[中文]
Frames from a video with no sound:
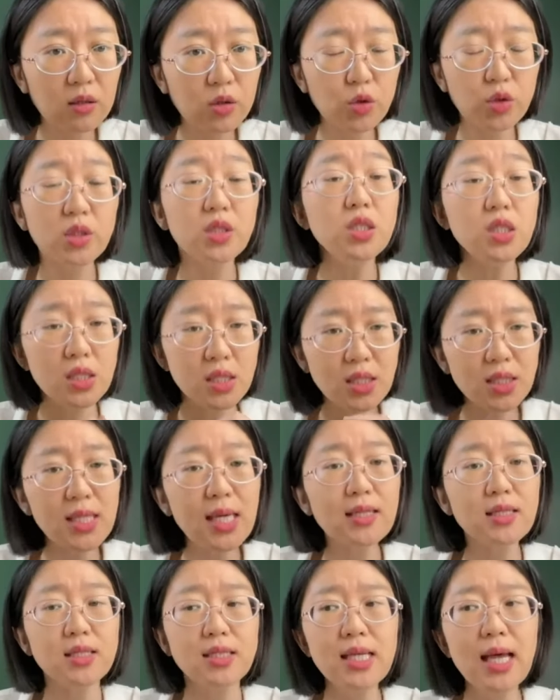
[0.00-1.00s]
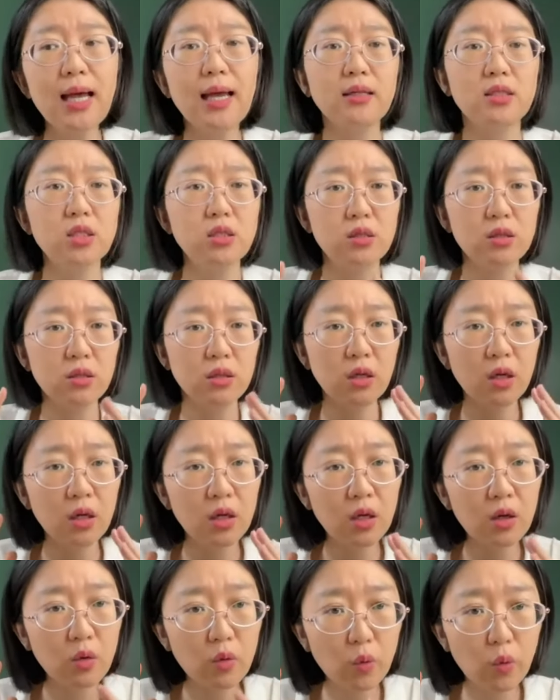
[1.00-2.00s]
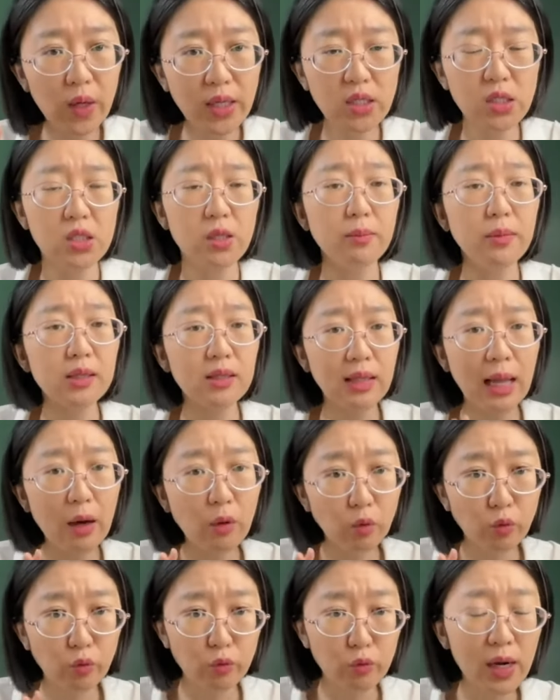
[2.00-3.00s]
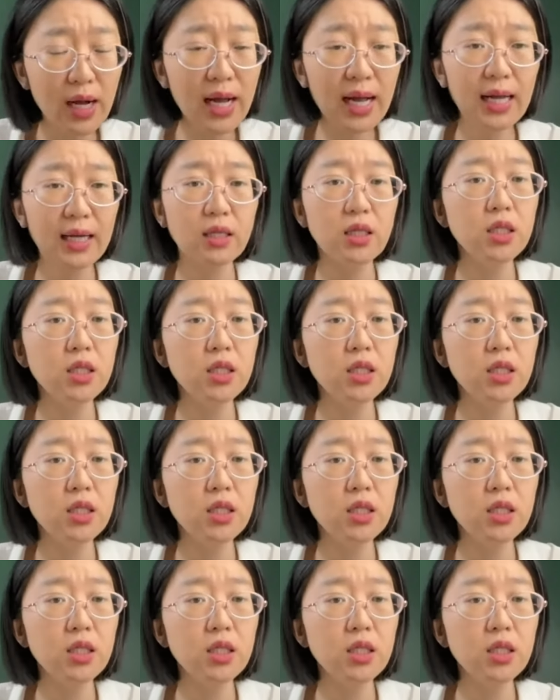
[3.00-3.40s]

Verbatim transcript: 就是你现在为什么它无害，